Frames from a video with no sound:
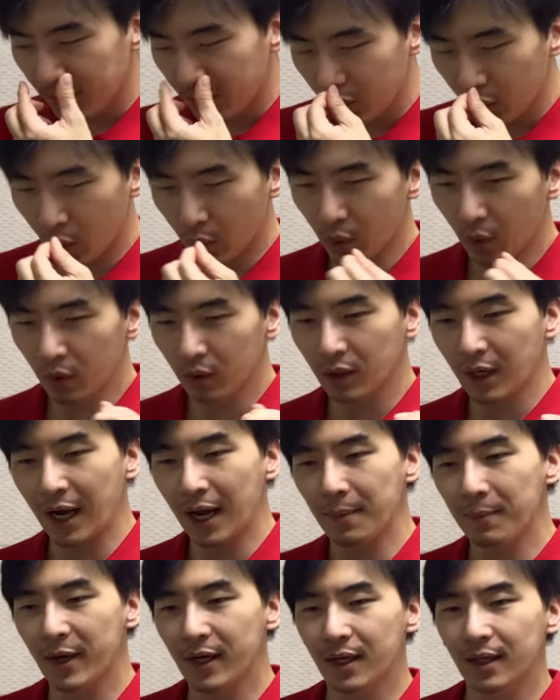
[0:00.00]
요런
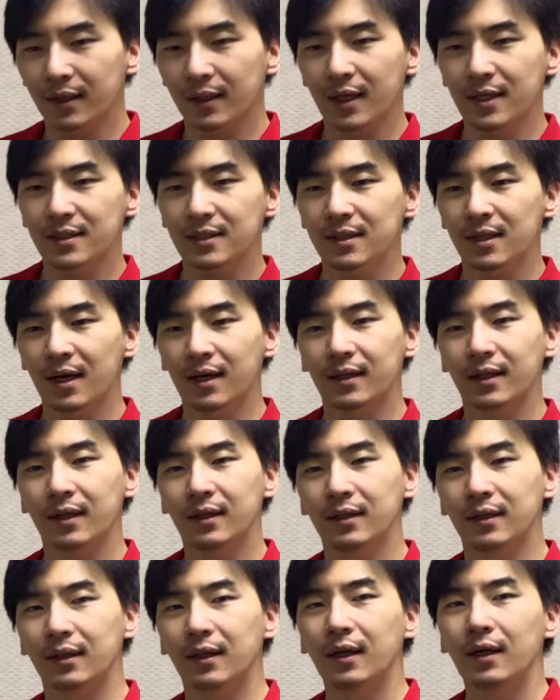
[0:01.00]
카메라 테스트 할
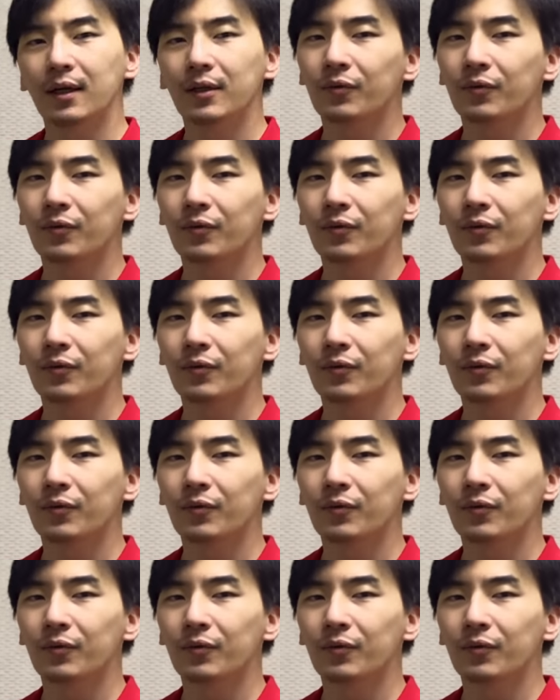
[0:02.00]
때는